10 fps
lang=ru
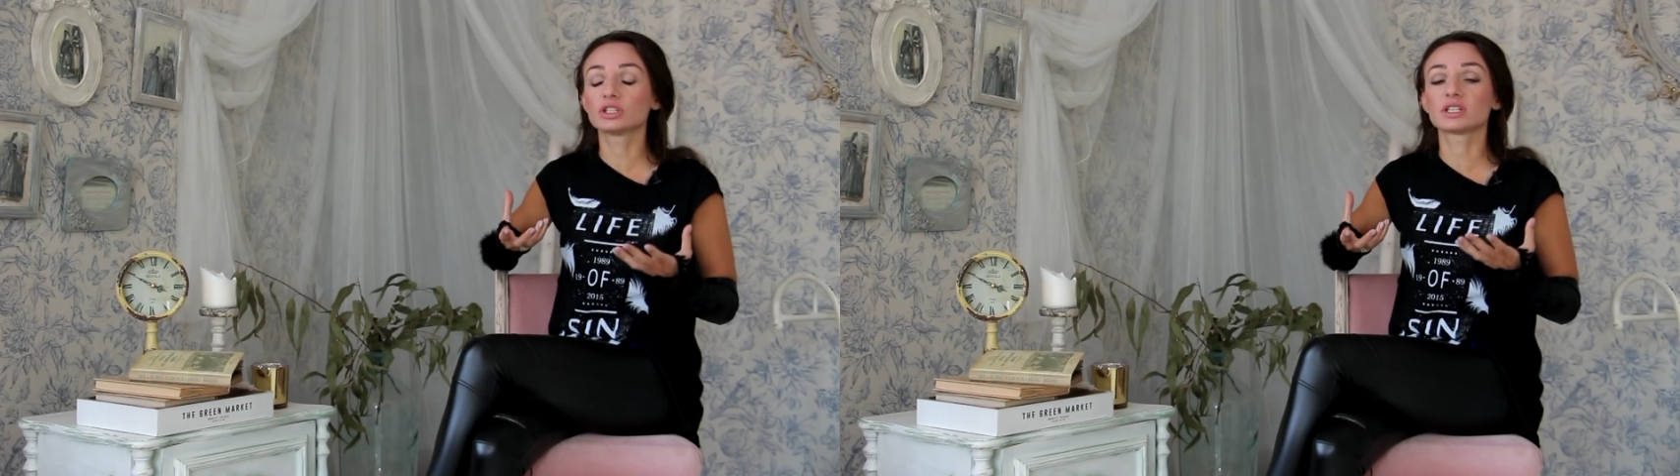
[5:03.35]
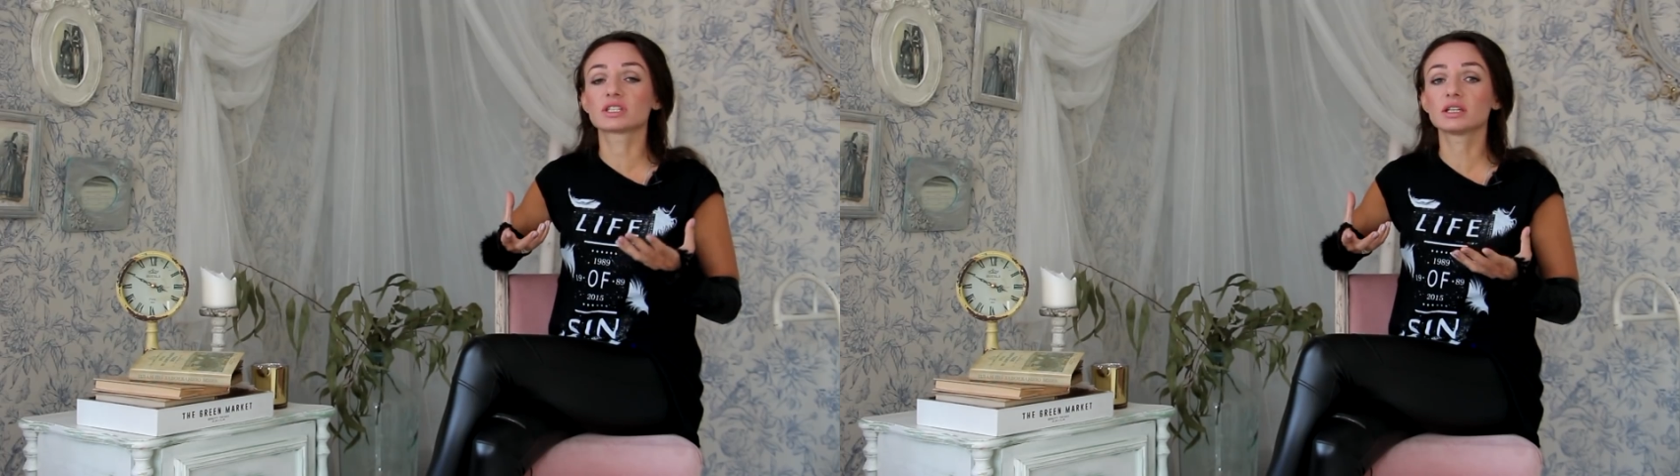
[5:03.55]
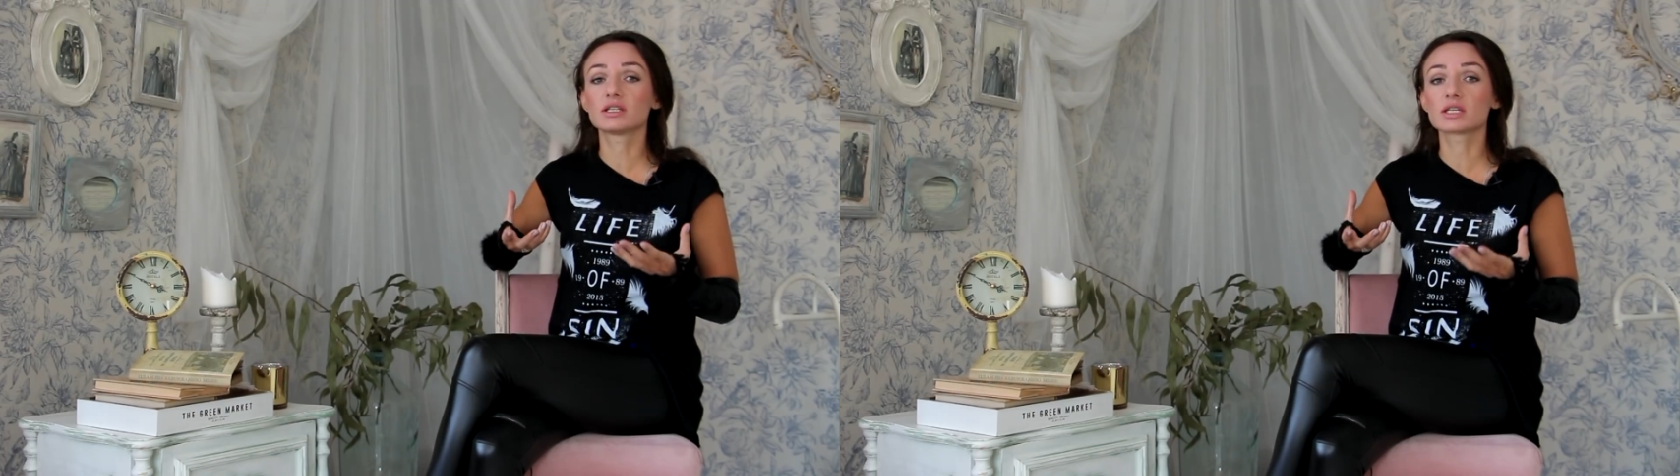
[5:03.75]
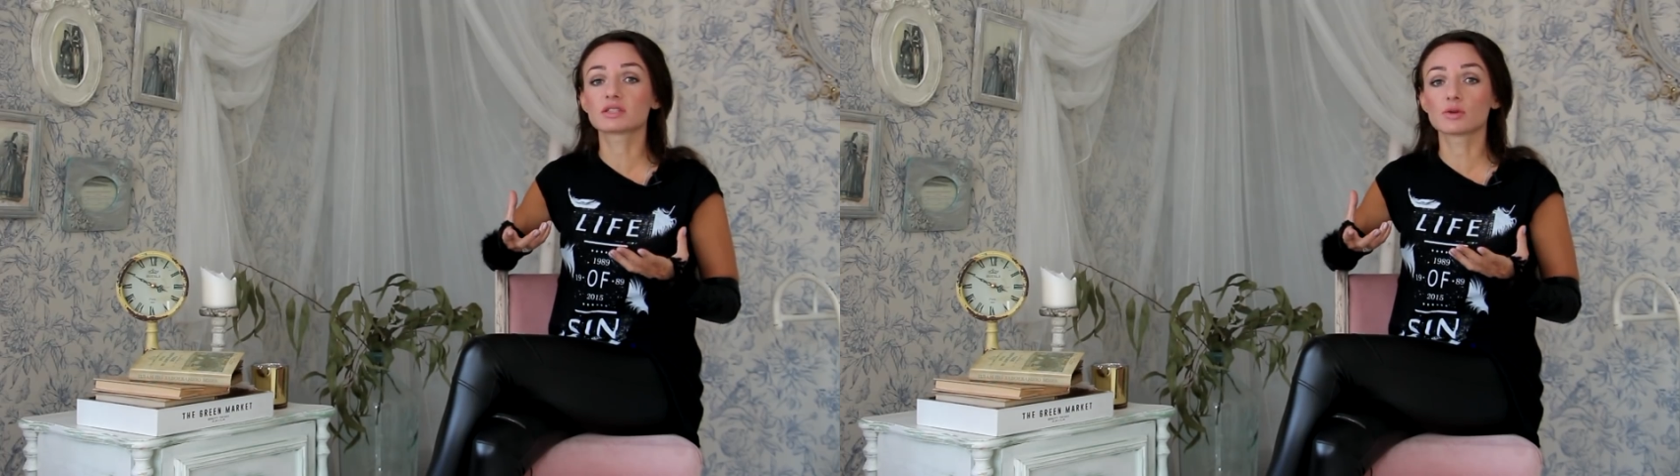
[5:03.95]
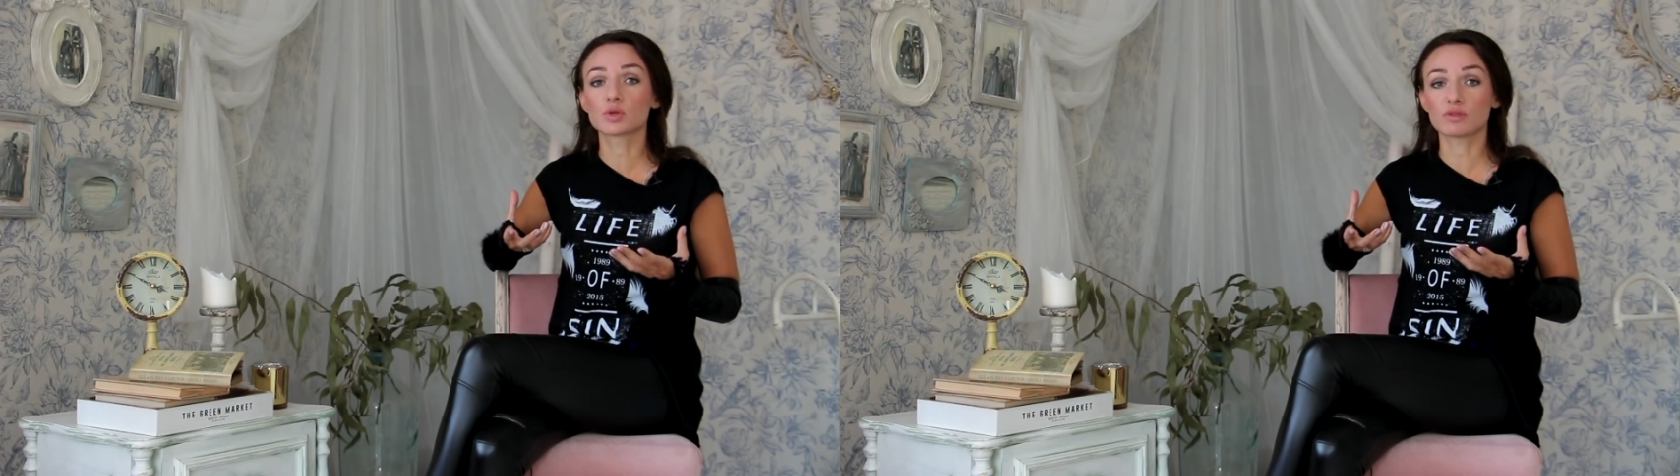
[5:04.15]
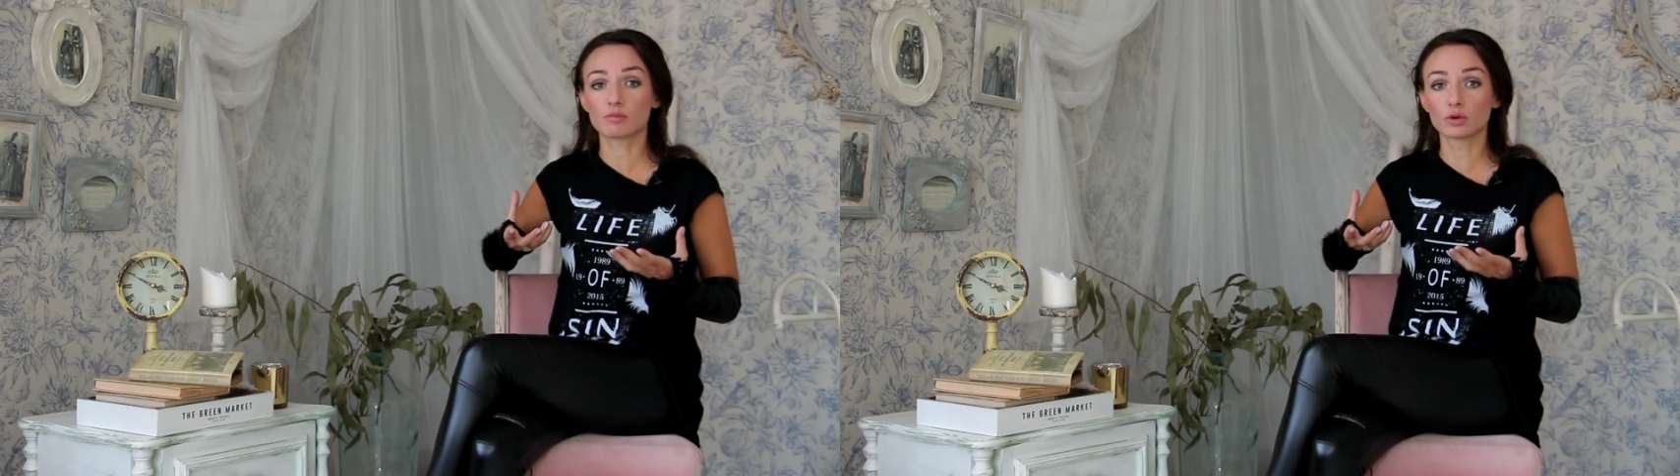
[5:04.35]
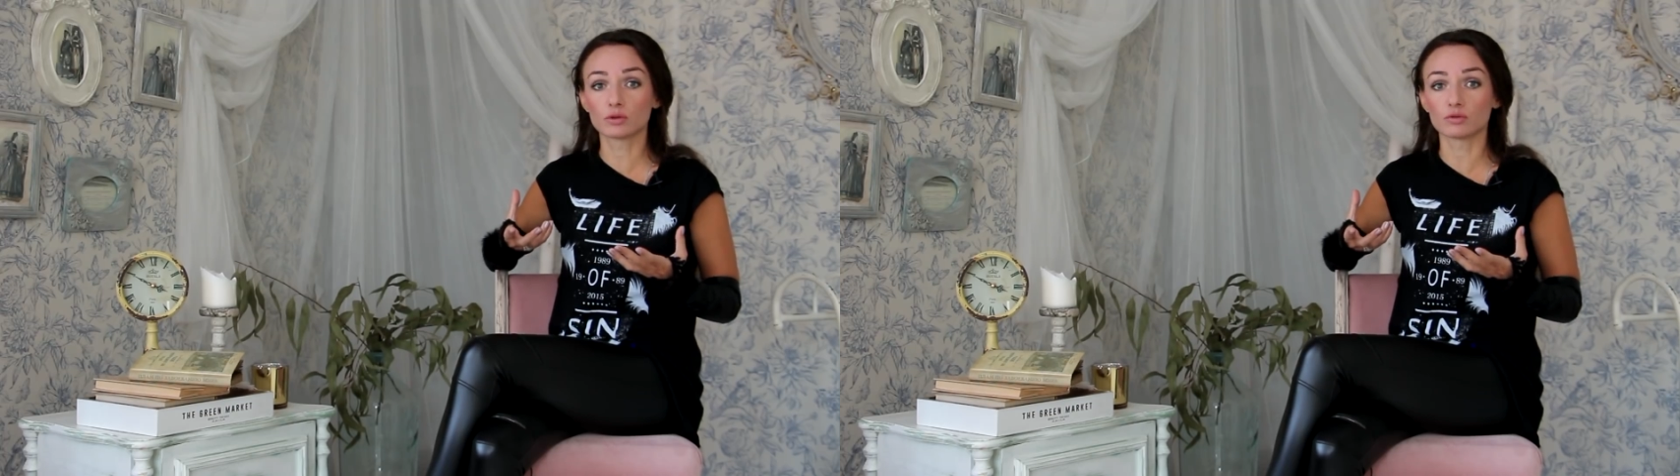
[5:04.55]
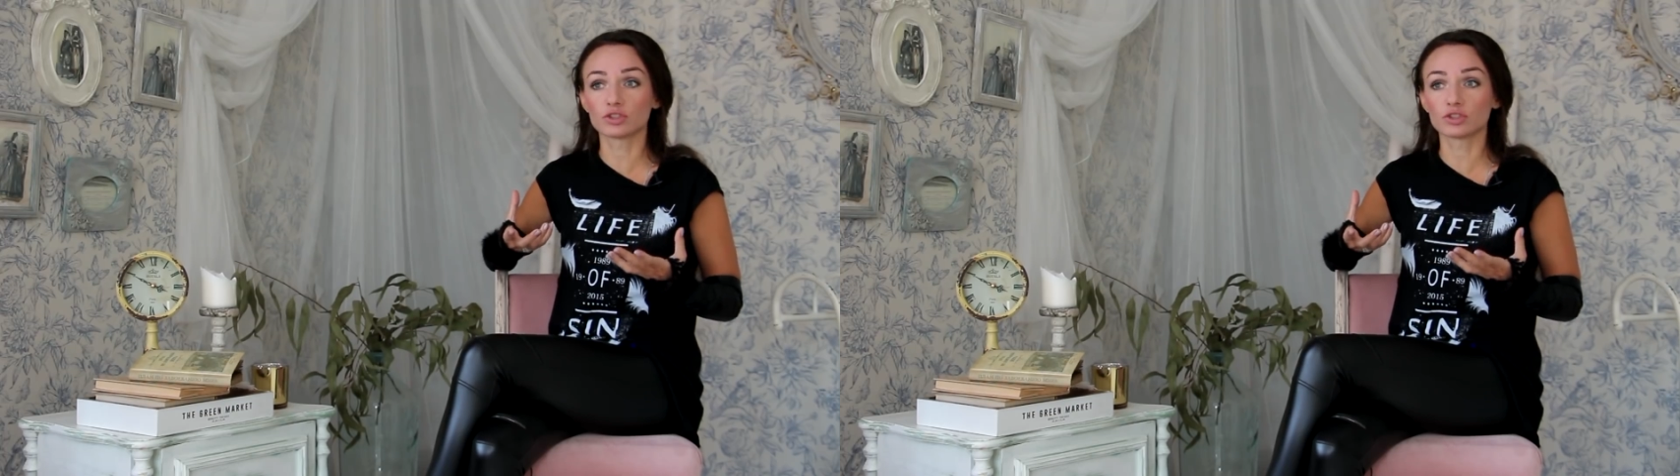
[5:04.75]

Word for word: не цените свою свободу,